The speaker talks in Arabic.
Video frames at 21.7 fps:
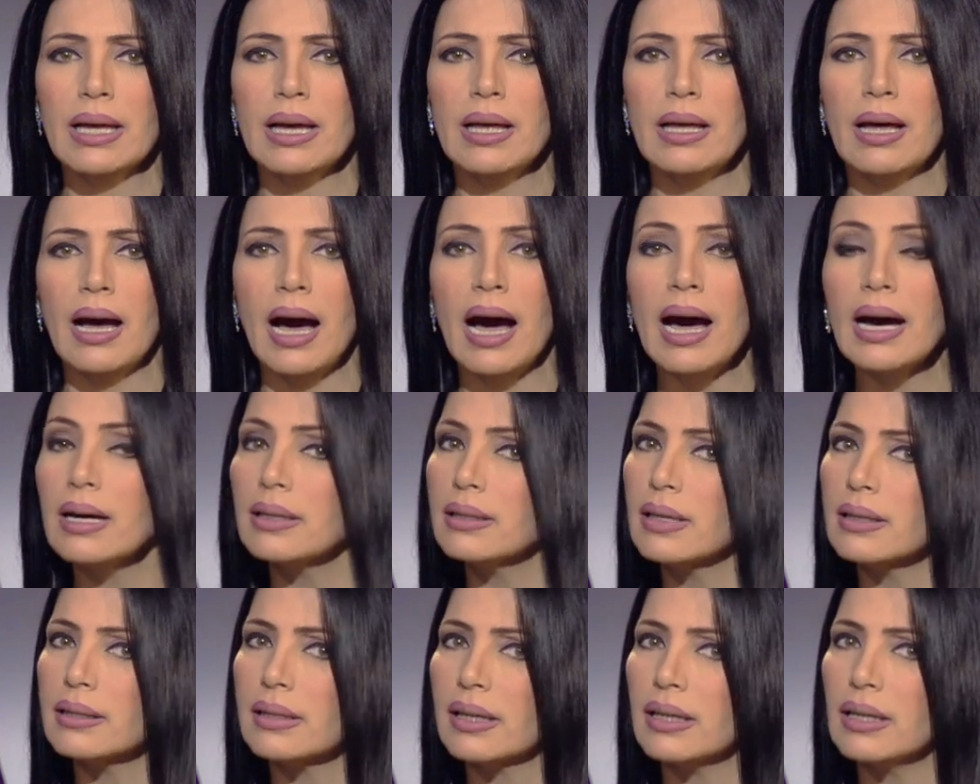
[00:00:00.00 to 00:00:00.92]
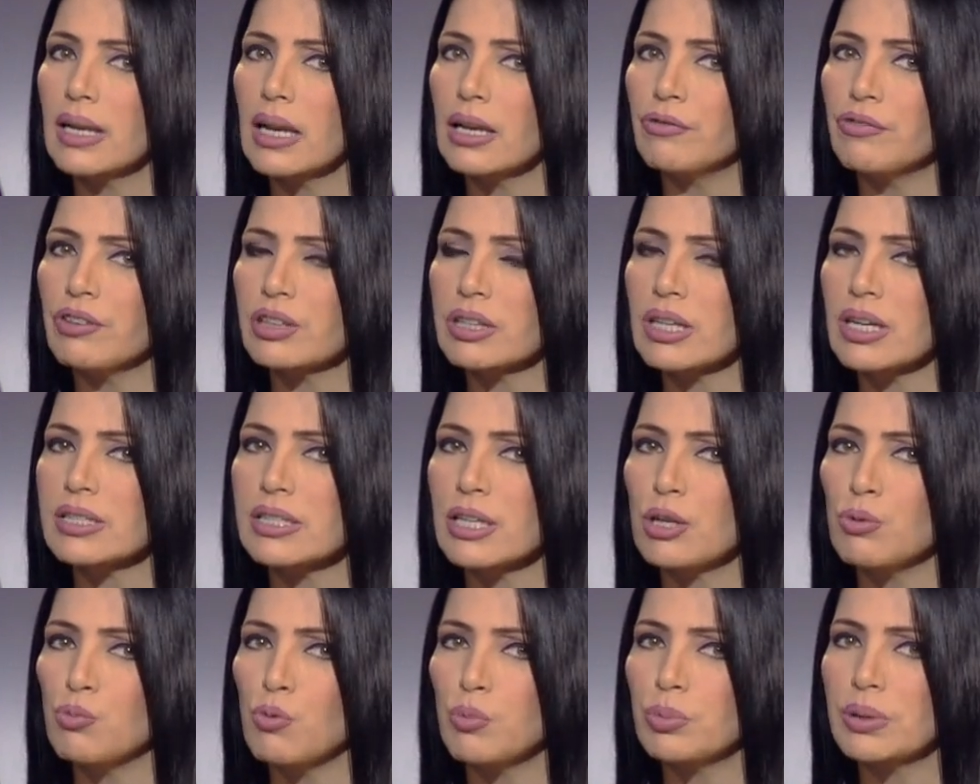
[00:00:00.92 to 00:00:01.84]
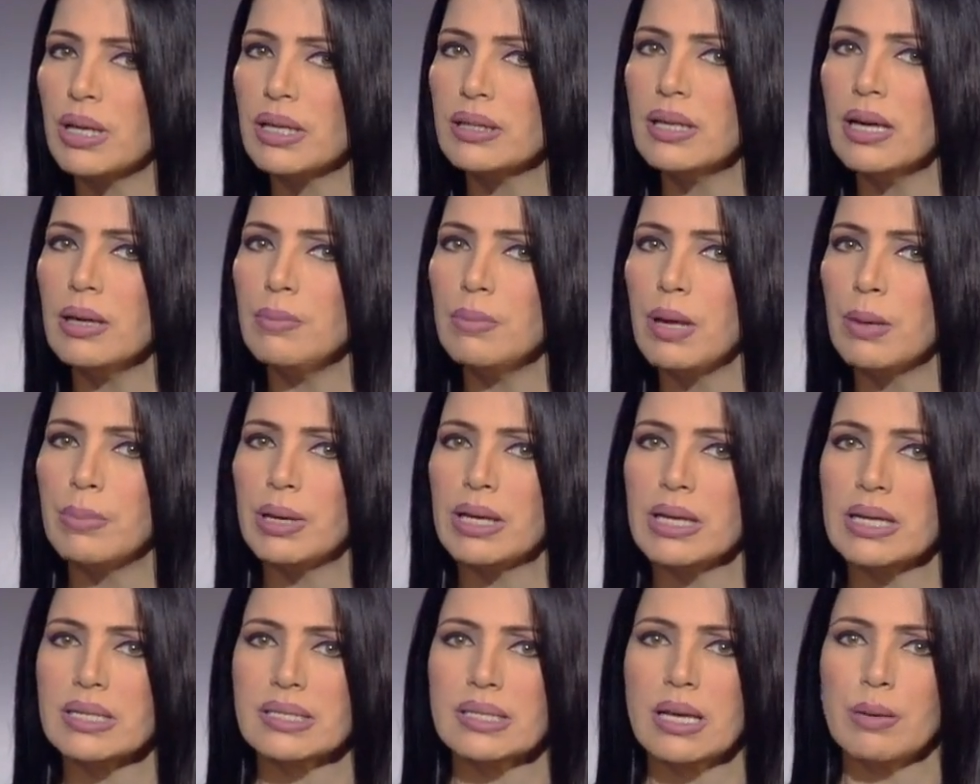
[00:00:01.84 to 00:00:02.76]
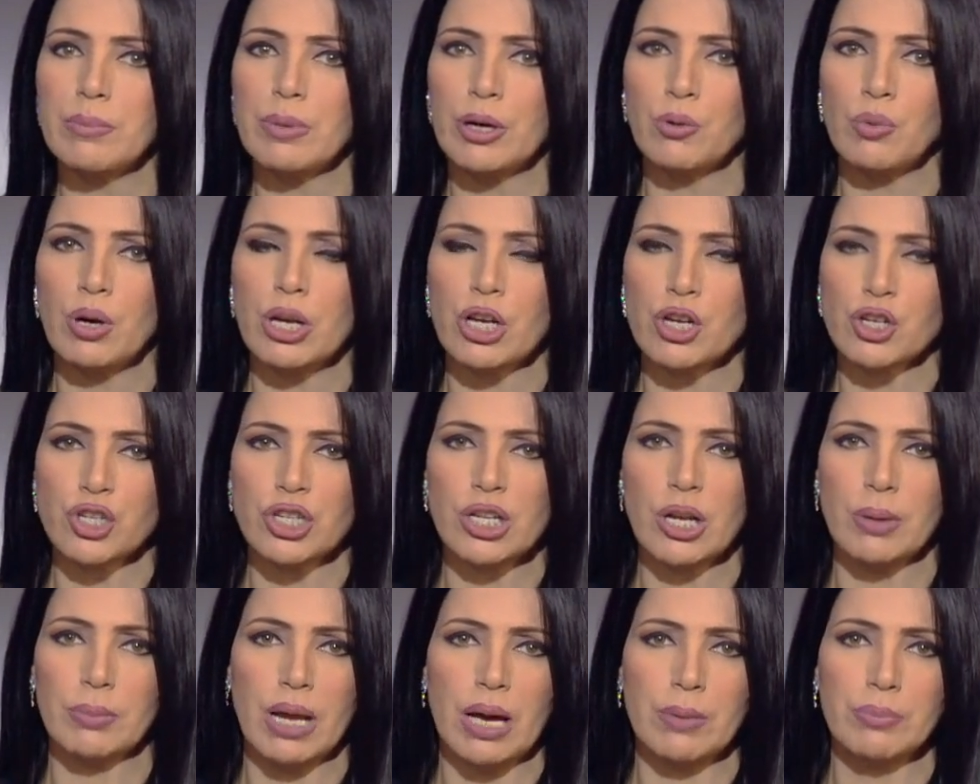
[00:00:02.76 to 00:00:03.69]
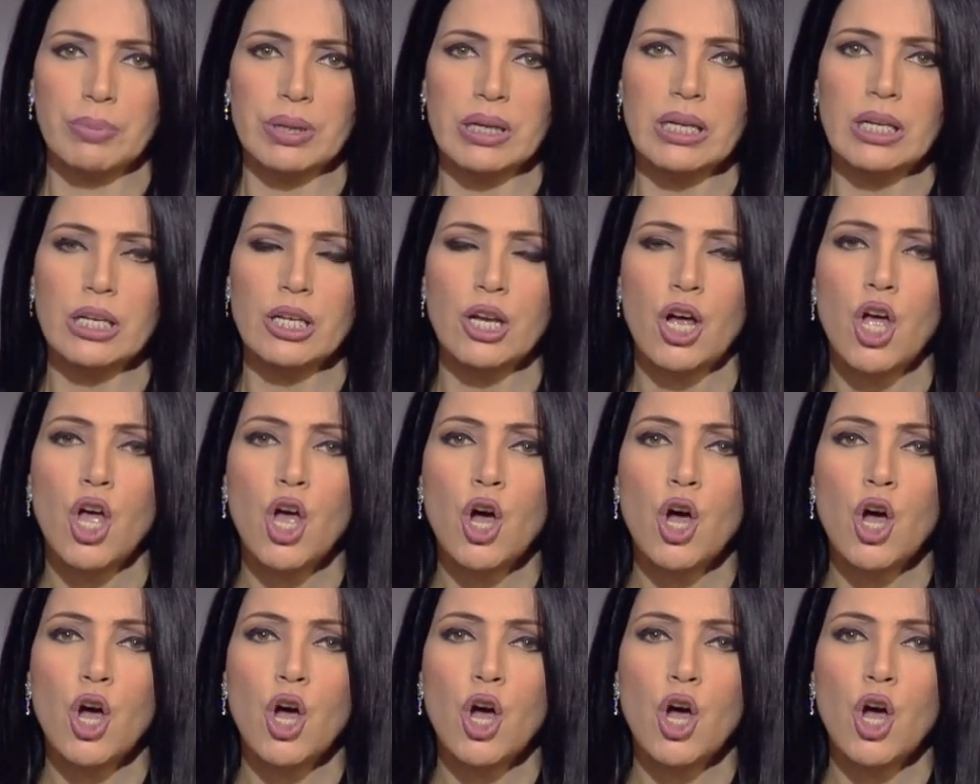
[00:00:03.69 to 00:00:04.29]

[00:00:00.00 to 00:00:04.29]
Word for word: عقدت خلال الفترة الممتدة ما بين السابع والعشرين من أبريل